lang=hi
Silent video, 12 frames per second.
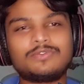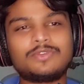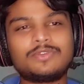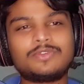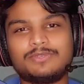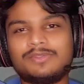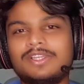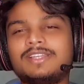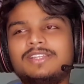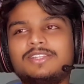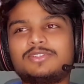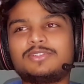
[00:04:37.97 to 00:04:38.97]
वो भी हुआ
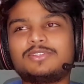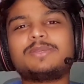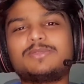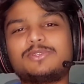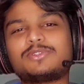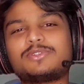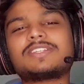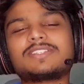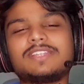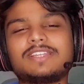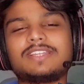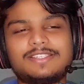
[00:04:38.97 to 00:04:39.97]
है तो मे भी हो
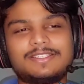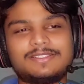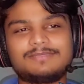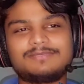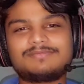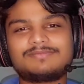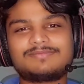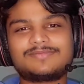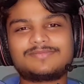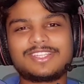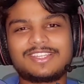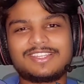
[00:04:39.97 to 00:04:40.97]
सकता है कि
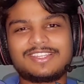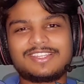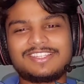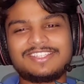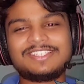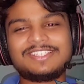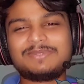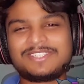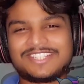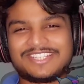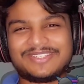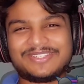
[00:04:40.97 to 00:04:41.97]
ये
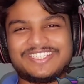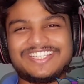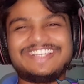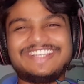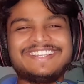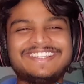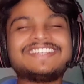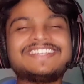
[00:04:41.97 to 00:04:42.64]
भी सही हो जाए